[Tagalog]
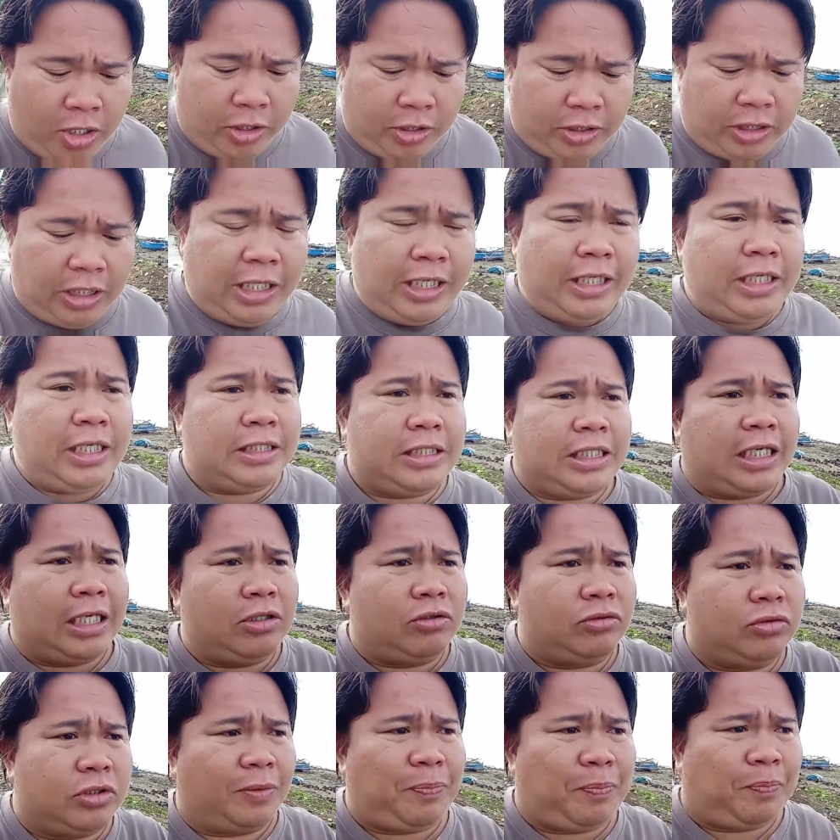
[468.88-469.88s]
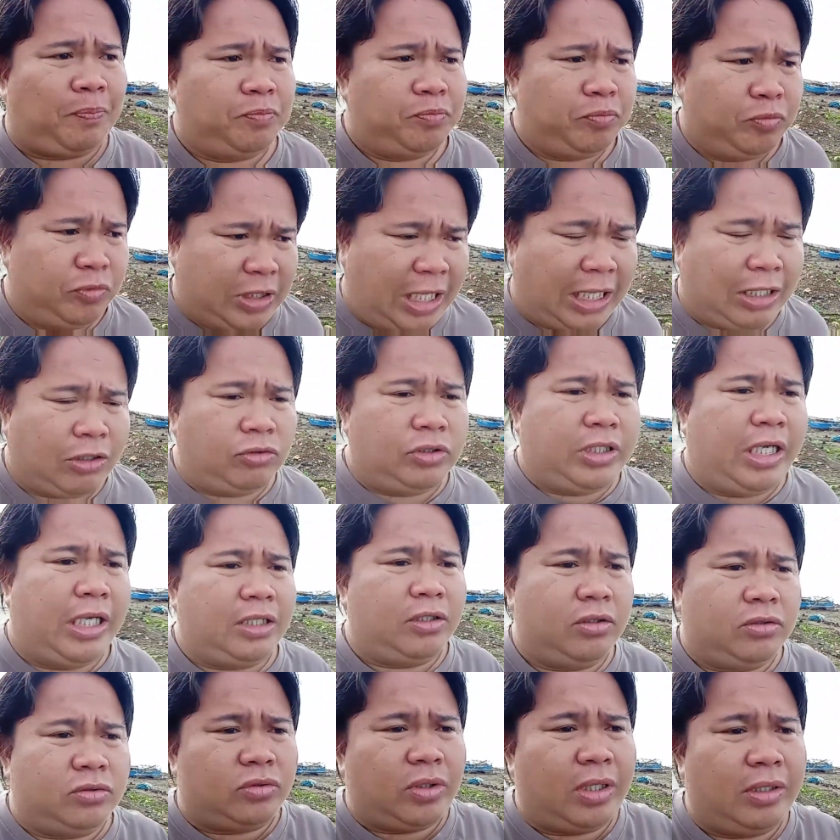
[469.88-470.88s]
dili na sa ingon nga karon
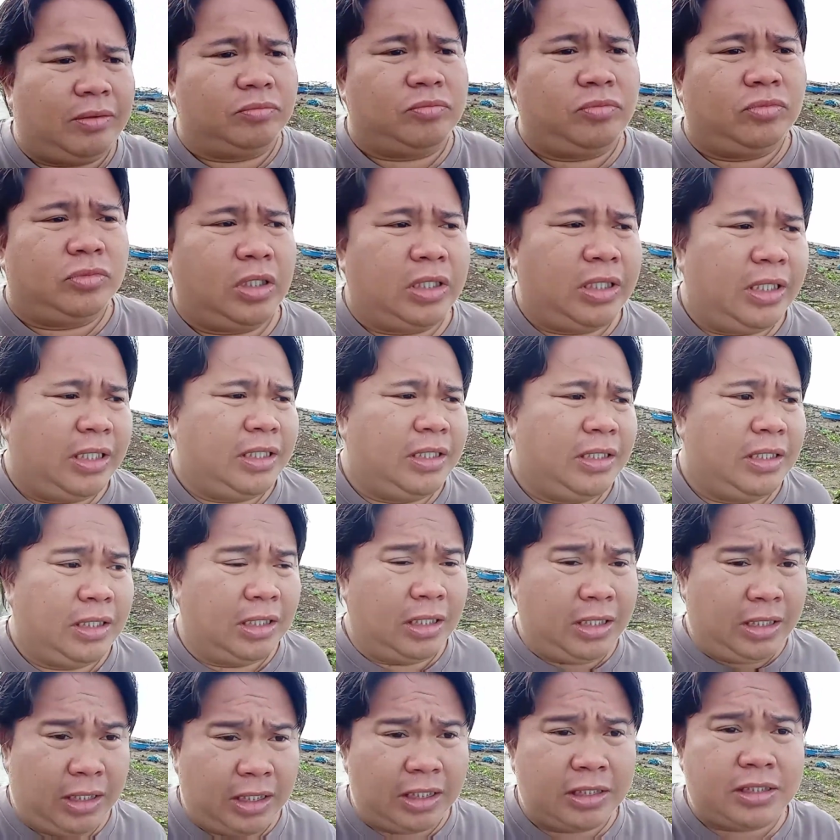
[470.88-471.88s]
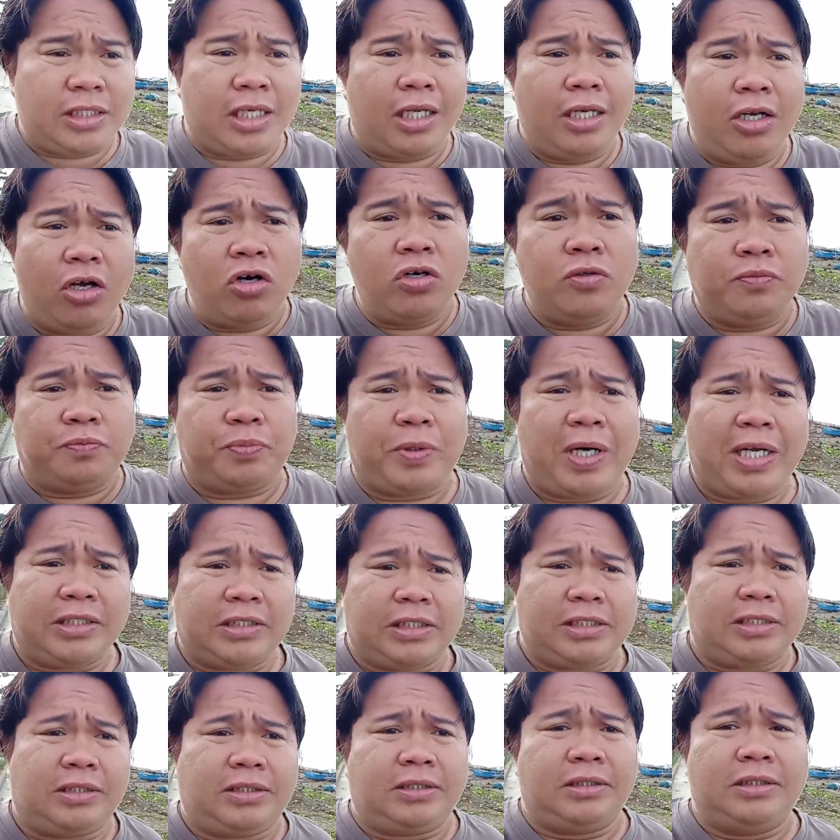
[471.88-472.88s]
dayon kan ana it's a long
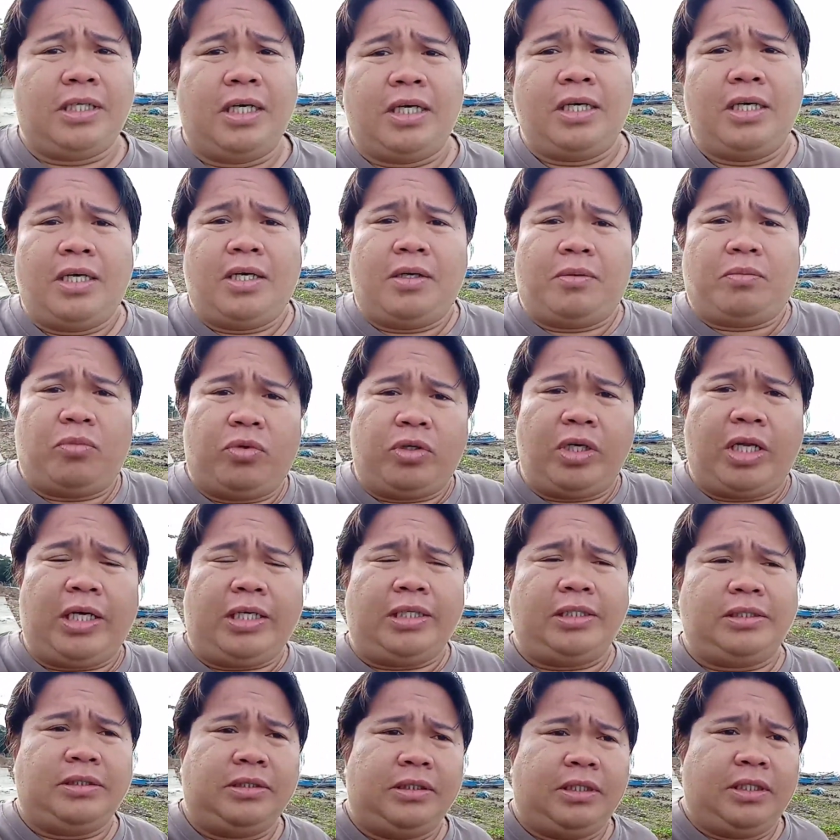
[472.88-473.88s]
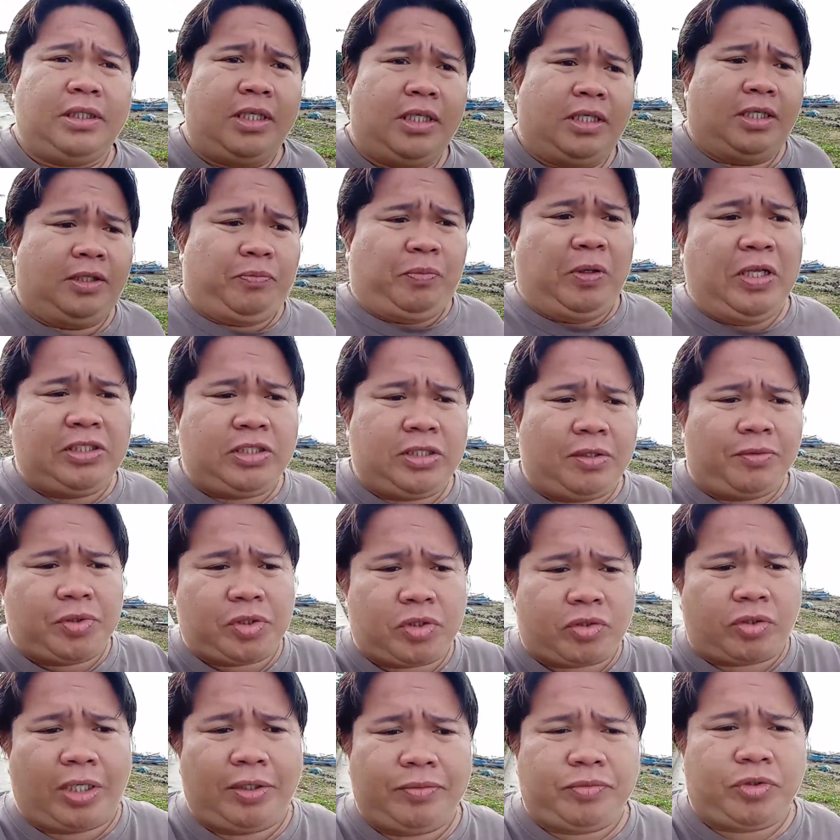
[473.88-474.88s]
process munang please
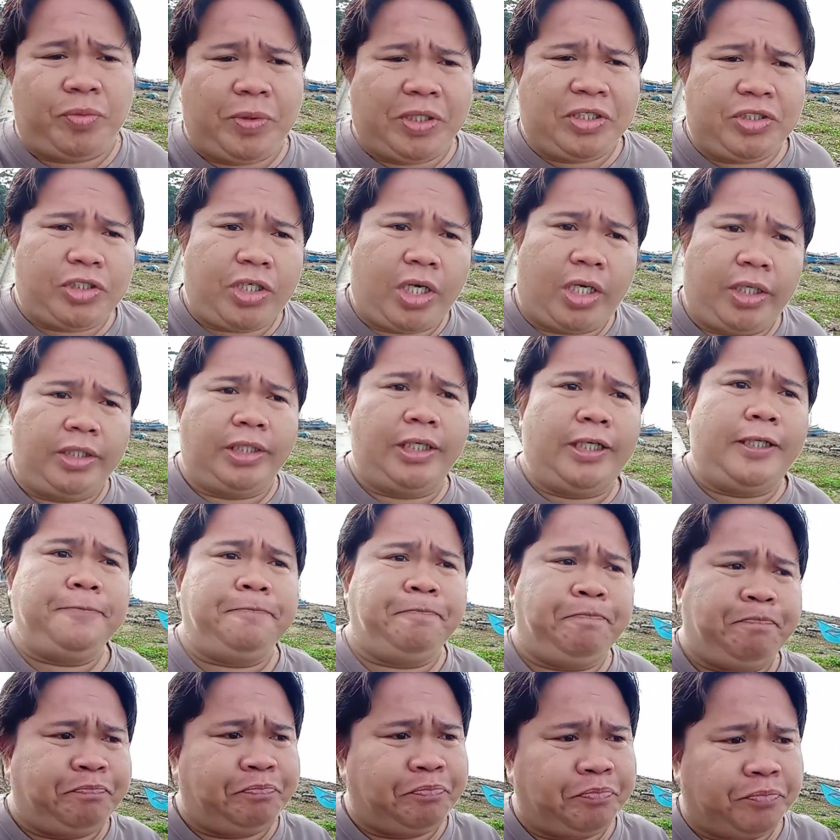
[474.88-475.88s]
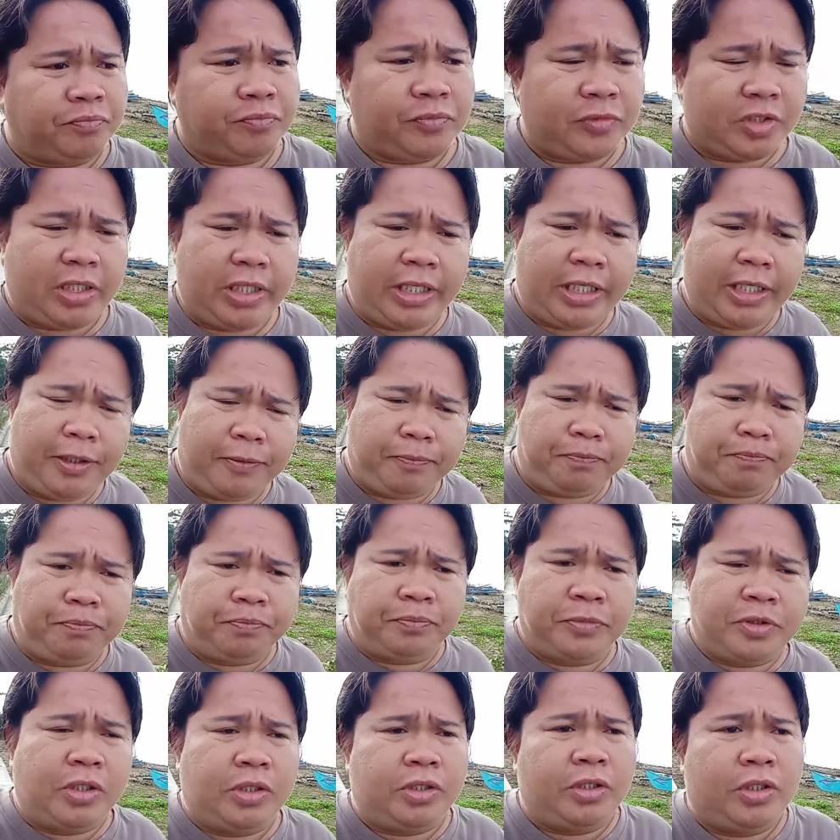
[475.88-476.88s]
subscribe to my channel and
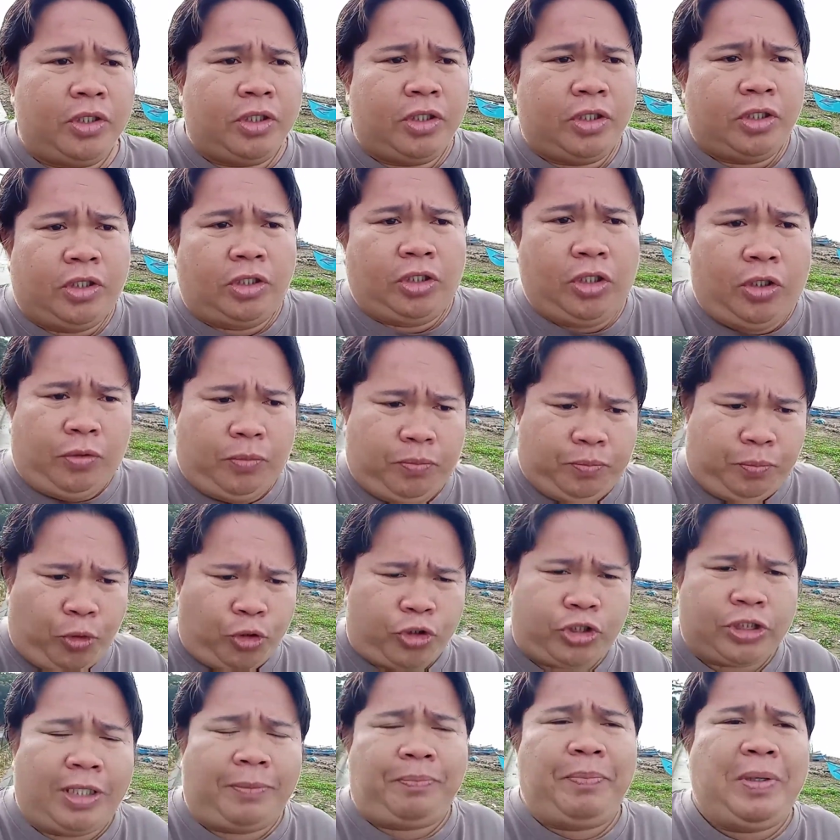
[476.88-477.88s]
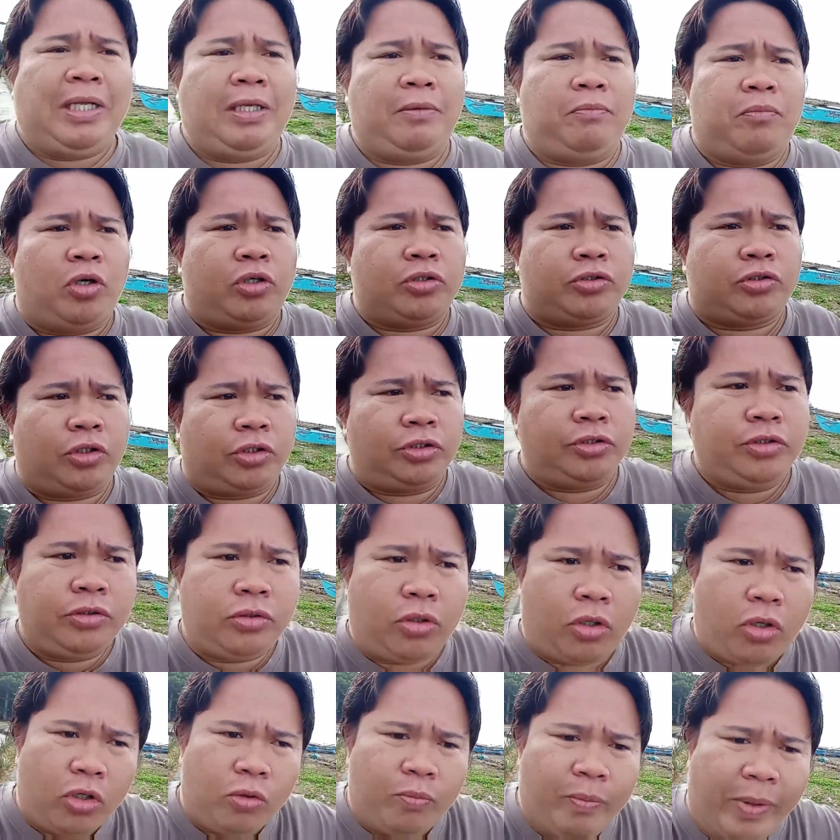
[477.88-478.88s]
push the bell button
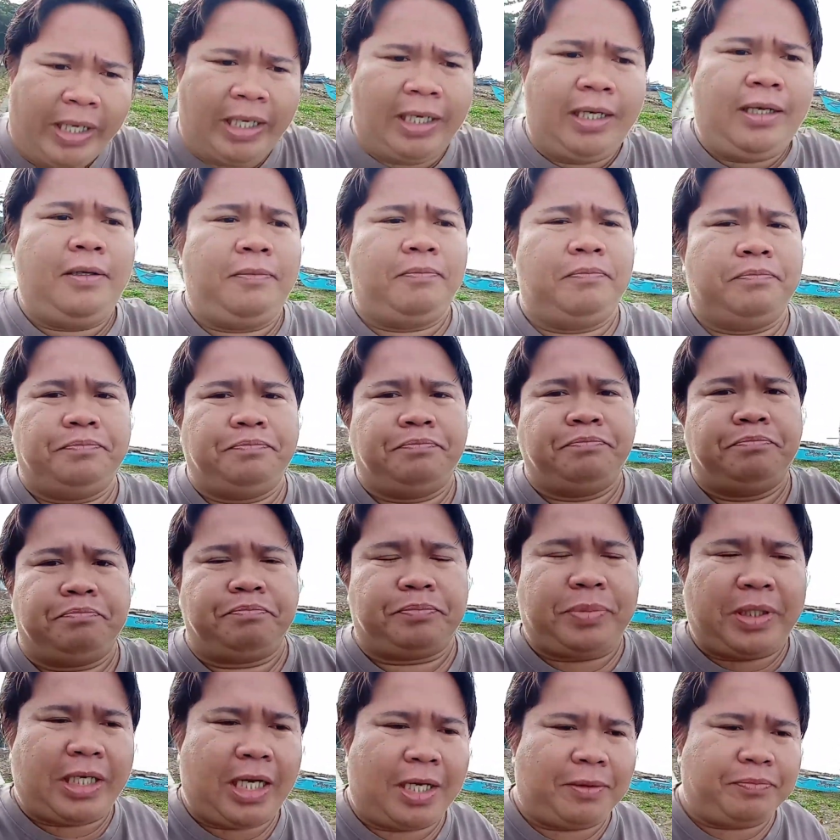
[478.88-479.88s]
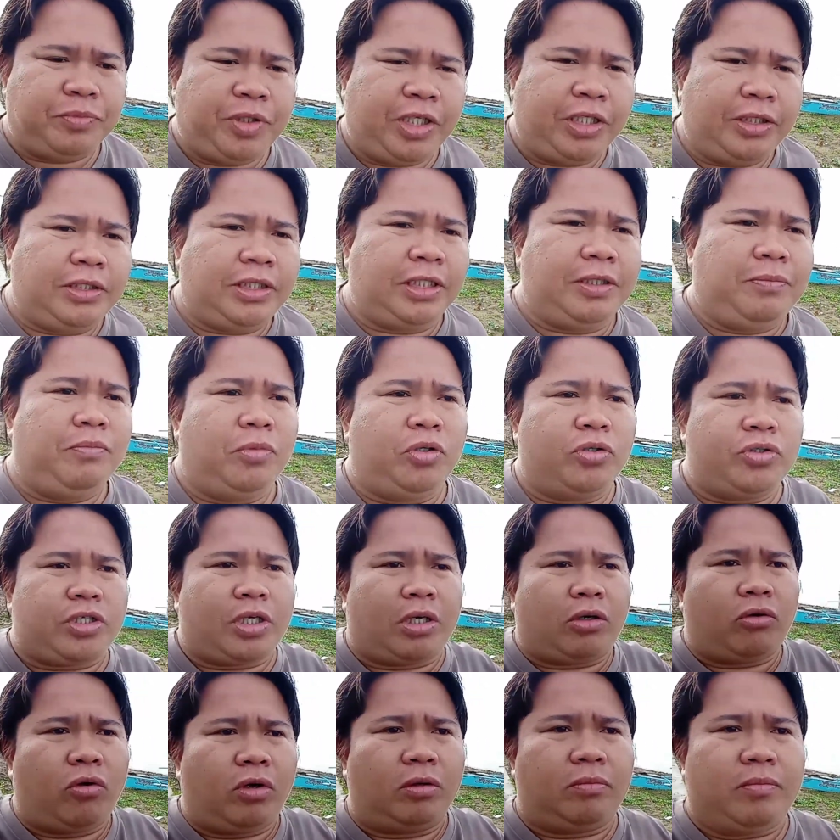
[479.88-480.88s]
all bell para updated mo
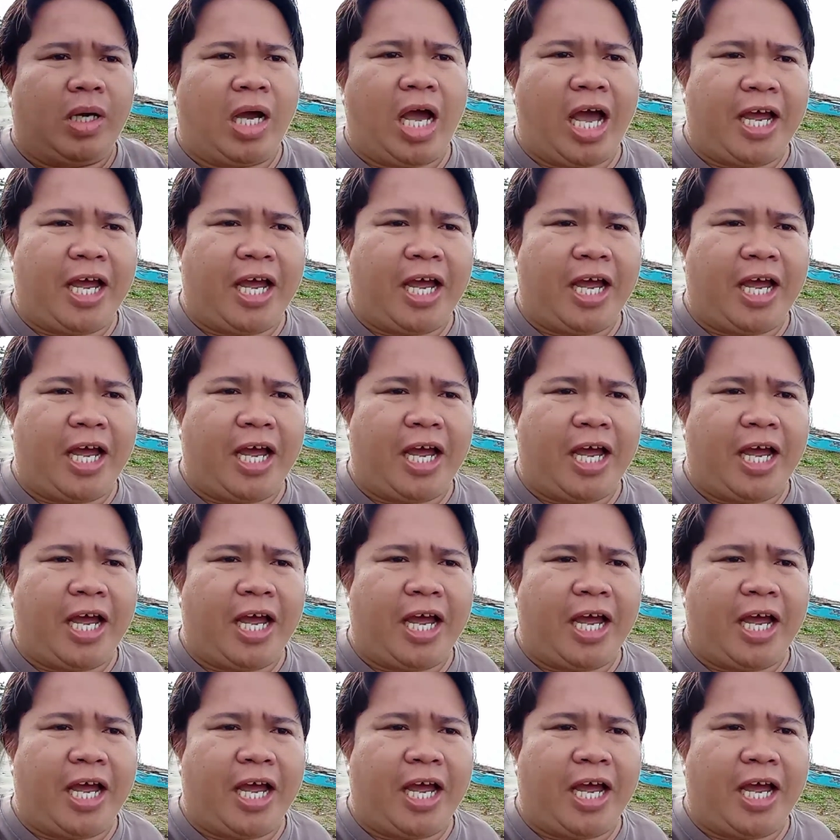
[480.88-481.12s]
sa akong mga